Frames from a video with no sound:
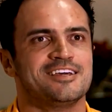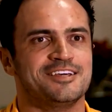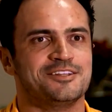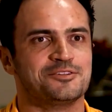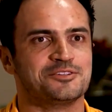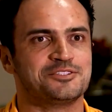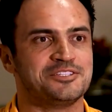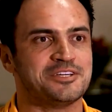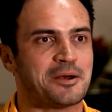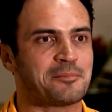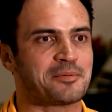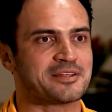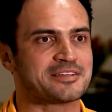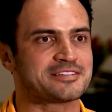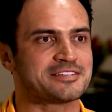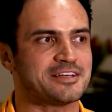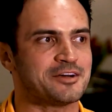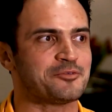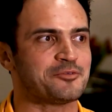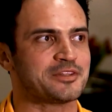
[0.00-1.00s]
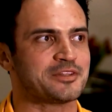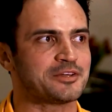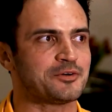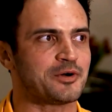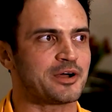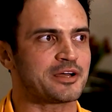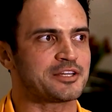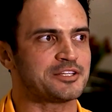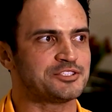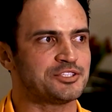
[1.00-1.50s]
e não tinha pressão.
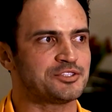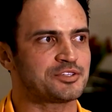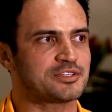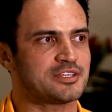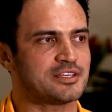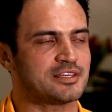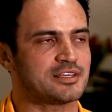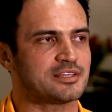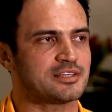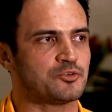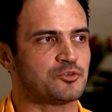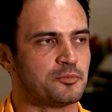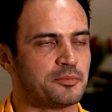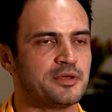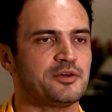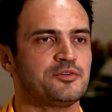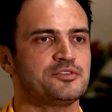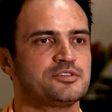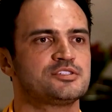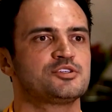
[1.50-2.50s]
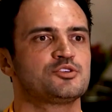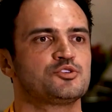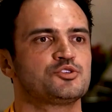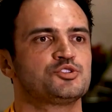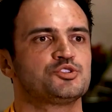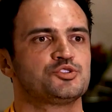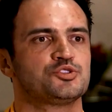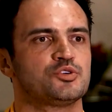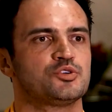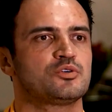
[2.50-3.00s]
Então acredito que o meu
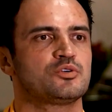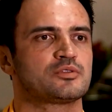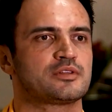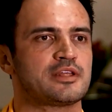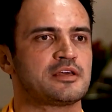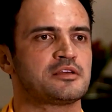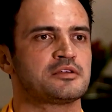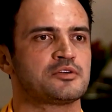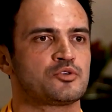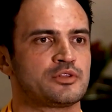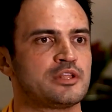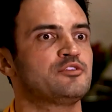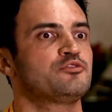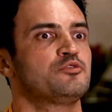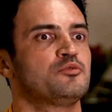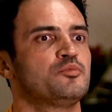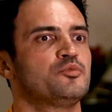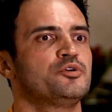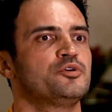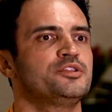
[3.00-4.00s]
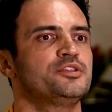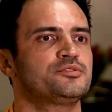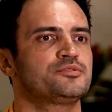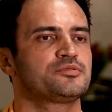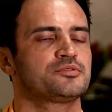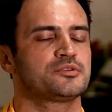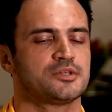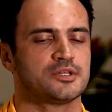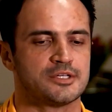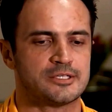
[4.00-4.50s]
estilo de jogo, eu devo
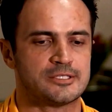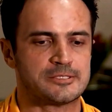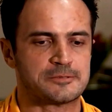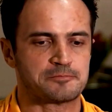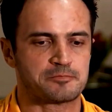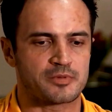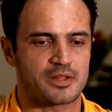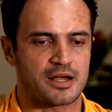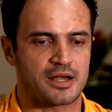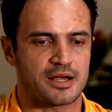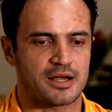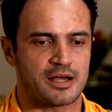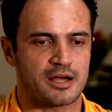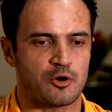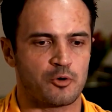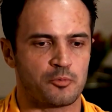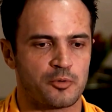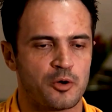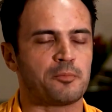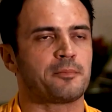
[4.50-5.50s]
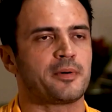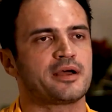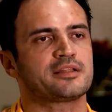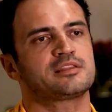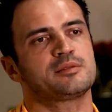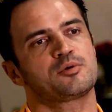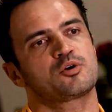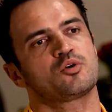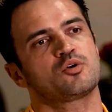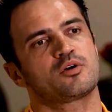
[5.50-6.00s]
muito ao ah, meu
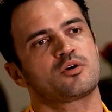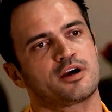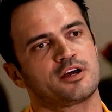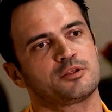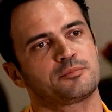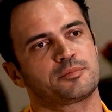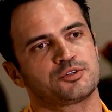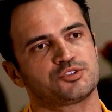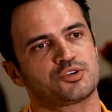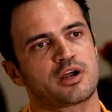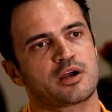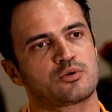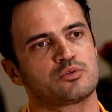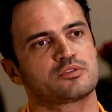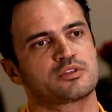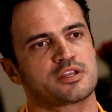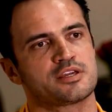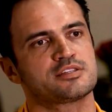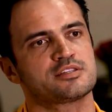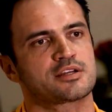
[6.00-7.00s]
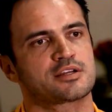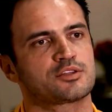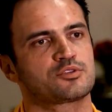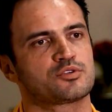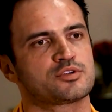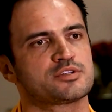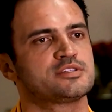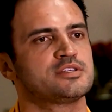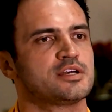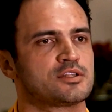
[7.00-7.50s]
pai ter me colocado para jogar com 13,
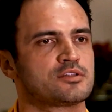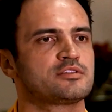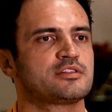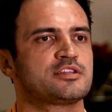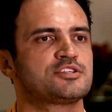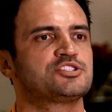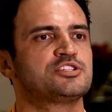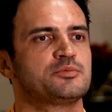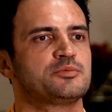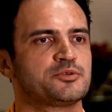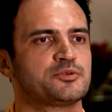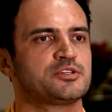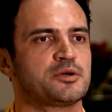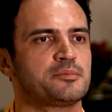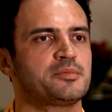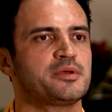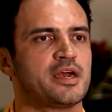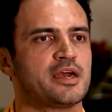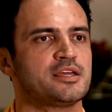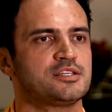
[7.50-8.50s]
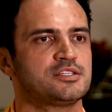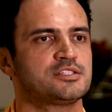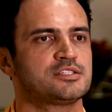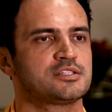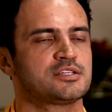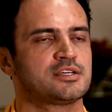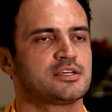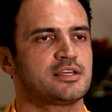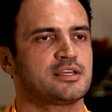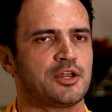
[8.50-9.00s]
14 anos nesse tipo de
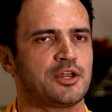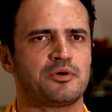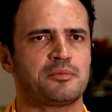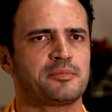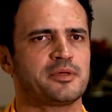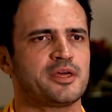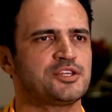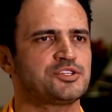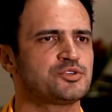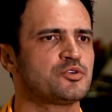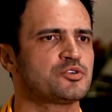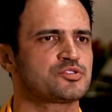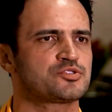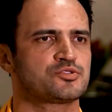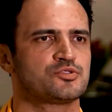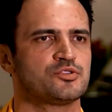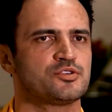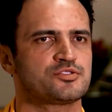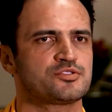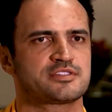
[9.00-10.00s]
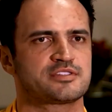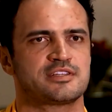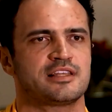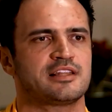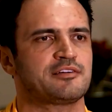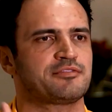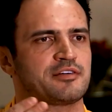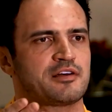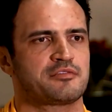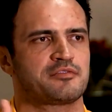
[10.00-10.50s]
ambiente. Que era um ambiente gostoso,
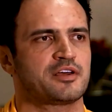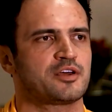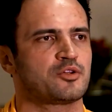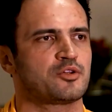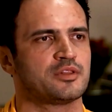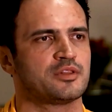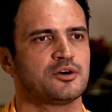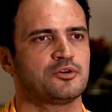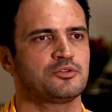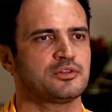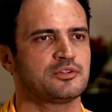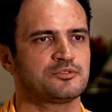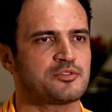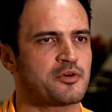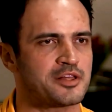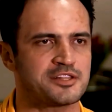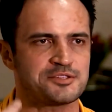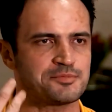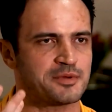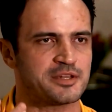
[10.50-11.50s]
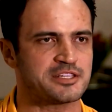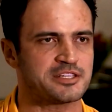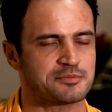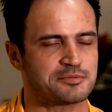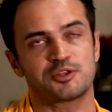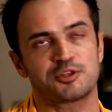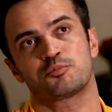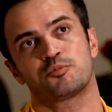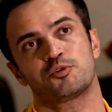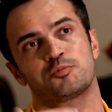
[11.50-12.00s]
ser na favela ou não, não, é
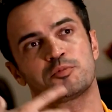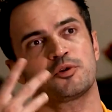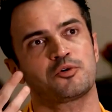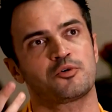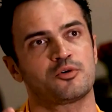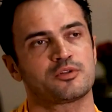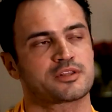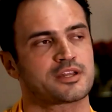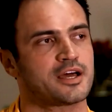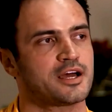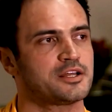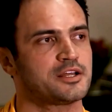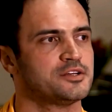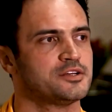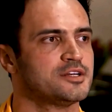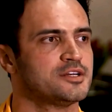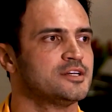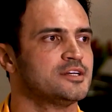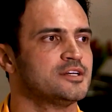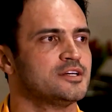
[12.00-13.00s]
desmerecimento, muito pelo contrário.